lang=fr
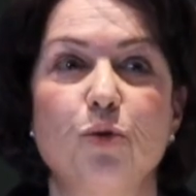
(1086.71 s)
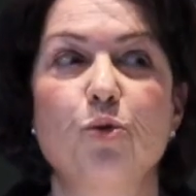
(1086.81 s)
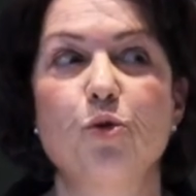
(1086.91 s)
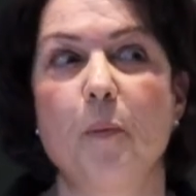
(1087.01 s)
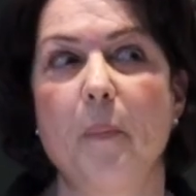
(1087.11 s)

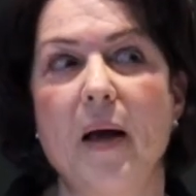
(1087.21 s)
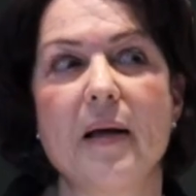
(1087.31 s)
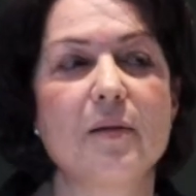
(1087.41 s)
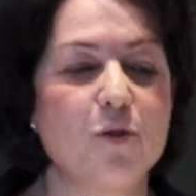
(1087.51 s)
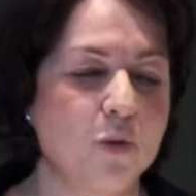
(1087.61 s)
tout se
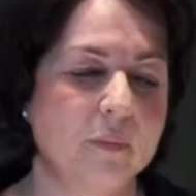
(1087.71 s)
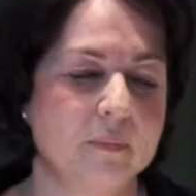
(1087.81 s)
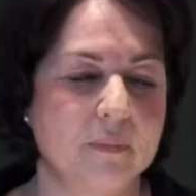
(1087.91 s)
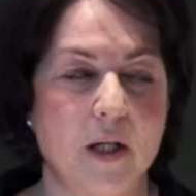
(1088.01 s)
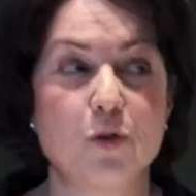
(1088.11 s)
passe, euh,
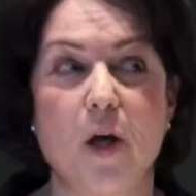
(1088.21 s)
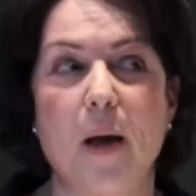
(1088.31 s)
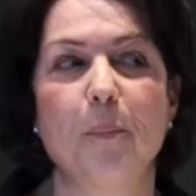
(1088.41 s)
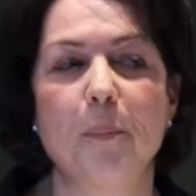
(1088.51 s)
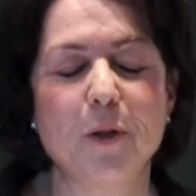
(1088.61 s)
en tout
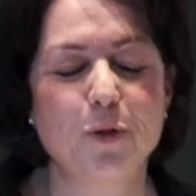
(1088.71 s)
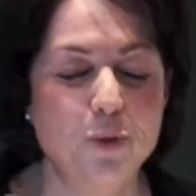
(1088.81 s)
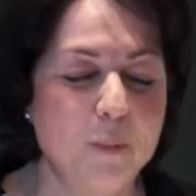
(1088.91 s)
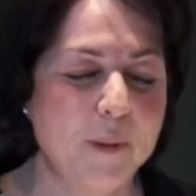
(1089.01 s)
cas pas tout,